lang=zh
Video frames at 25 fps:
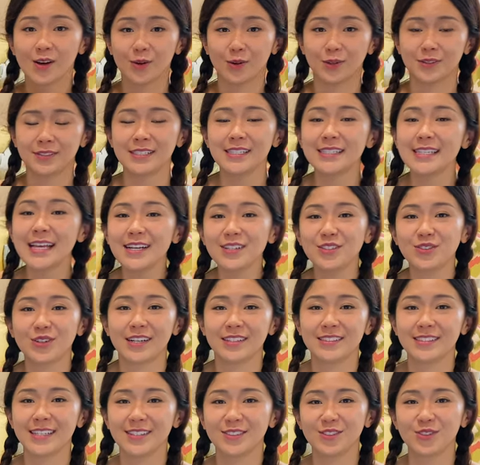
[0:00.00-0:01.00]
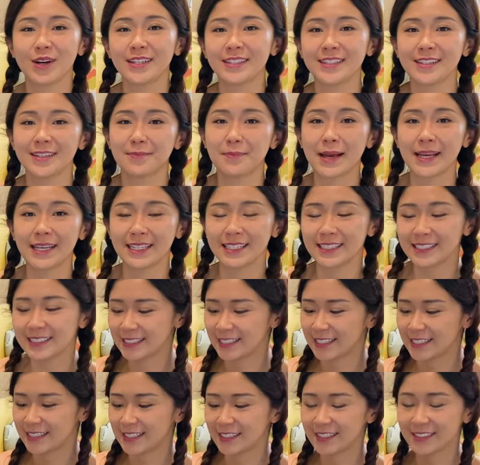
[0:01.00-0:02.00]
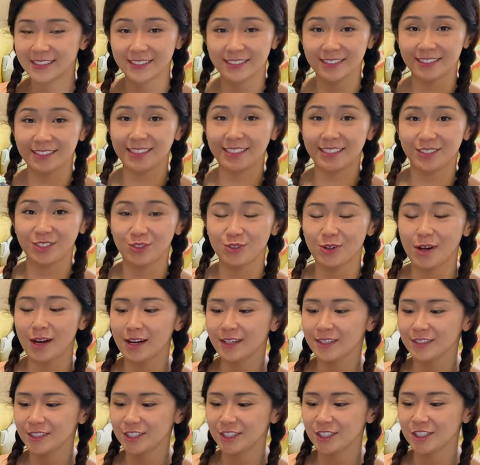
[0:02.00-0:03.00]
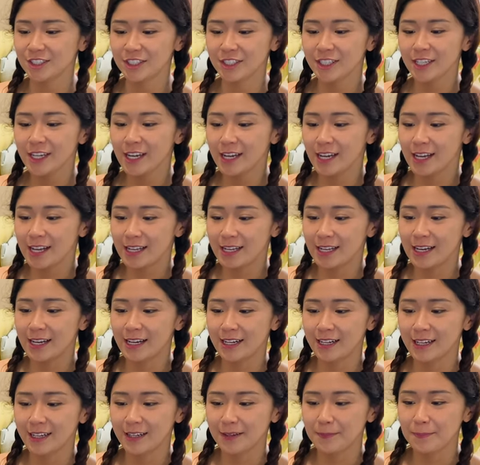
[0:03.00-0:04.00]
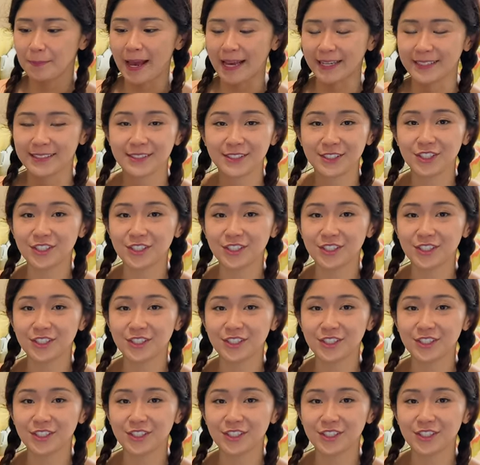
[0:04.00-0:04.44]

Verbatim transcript: 我现在主要在穿的攀岩鞋呢，是这双，是呃，牌子